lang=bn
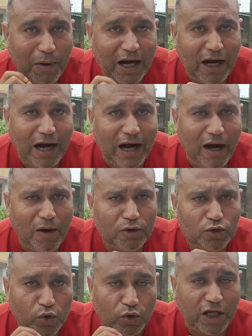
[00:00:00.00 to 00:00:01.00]
বা
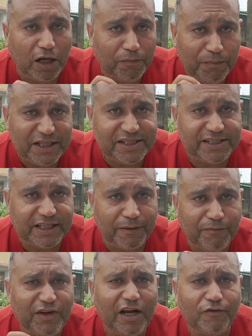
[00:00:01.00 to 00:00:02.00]
টোটাল বিশ্বে
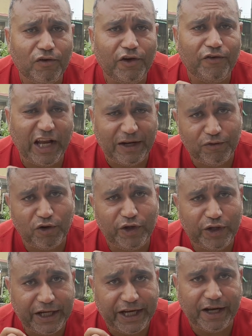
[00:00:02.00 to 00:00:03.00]
বিরাট কোহলি ফ্যান
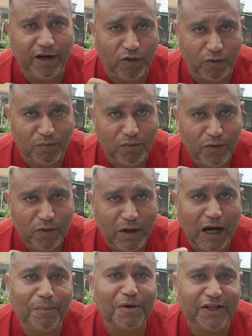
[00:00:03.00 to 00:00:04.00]
ফলোয়িং কীরকম
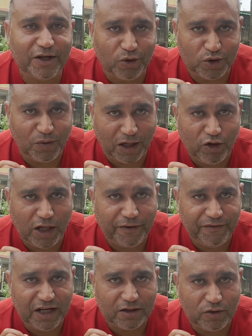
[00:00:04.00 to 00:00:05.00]
আপনাদের কত ভালো লাগে
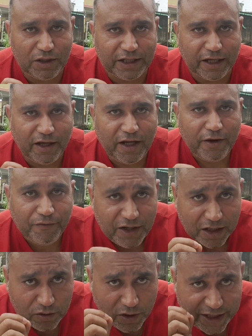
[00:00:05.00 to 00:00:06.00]
বিরাট কোহলিকে
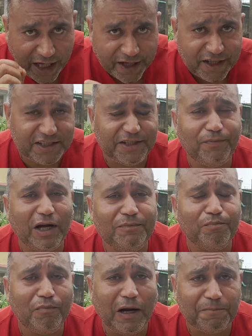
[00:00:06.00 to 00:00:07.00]
বিরাট কোহলির আগ্রেসিভ
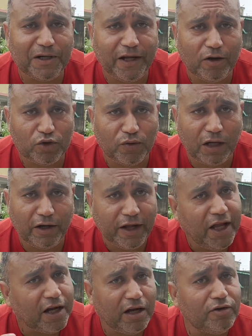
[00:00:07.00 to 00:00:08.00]
ভাবটাই কত ভালো লাগে
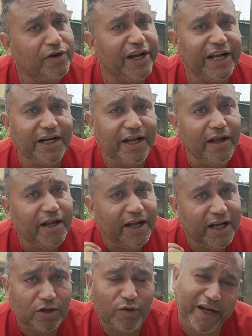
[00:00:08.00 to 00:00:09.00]
কারণ ক্রিকেটে
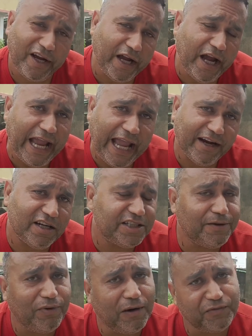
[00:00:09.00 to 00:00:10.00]
একটু
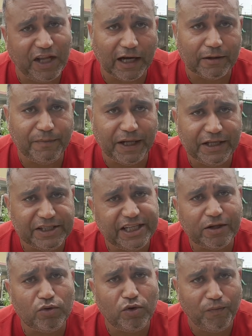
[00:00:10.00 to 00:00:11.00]
অ্যাগ্রেসিভ ভাব থাকবেই যে
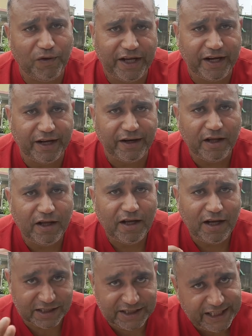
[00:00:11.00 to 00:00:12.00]
কোনো প্লেয়ারের
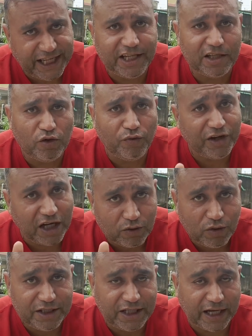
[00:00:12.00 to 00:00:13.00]
আর সেটাই কিন্তু বিরাট
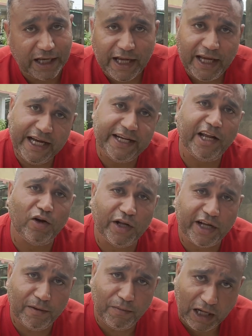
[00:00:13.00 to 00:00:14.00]
কোহলি থাকে এটাই
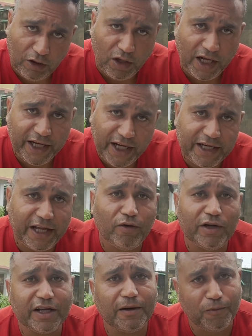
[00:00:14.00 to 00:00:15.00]
অনেকের ভালো লাগে এটাই
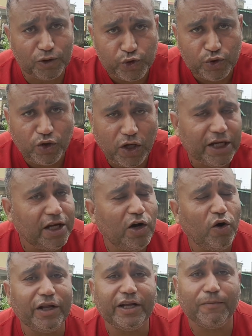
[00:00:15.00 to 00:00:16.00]
অনেকের পছন্দ হয়
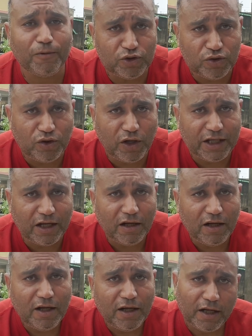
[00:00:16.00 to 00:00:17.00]
অনেকের পছন্দ হয় না
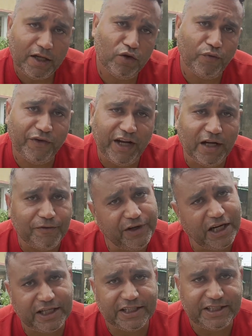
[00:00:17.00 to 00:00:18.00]
কিন্তু বিরাট
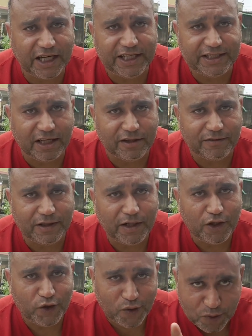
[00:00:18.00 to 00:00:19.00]
বিরাটের জায়গায় থাকবে
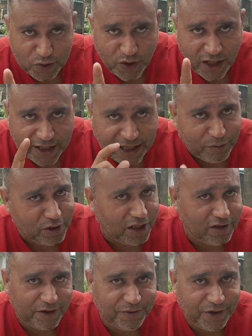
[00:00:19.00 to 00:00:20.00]
তো বন্ধুরা কেমন
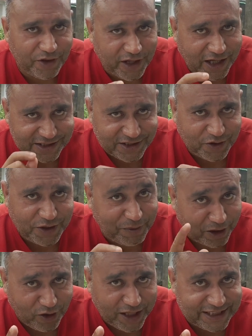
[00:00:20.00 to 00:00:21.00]
লাগলো এই ভিডিওটা আশা করি
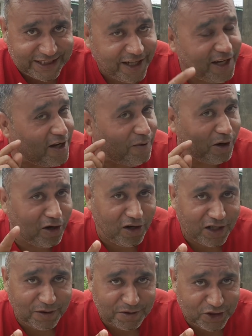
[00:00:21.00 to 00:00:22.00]
ভালো লেগেছে ভালো
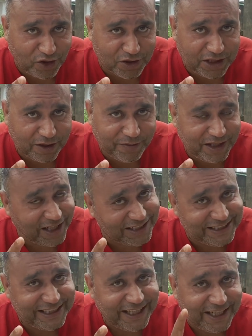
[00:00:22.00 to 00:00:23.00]
লাগলে আমাদের সঙ্গে থাকবেন
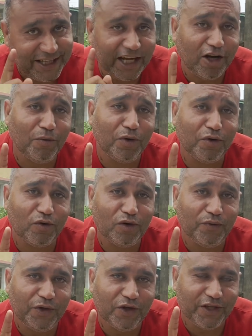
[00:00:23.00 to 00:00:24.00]
আসি দেখা হবে অন্য
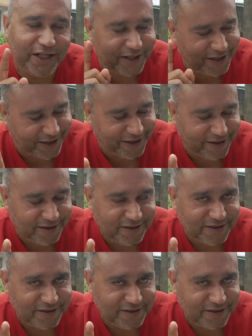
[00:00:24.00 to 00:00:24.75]
কোনো ভিডিওতে টাটা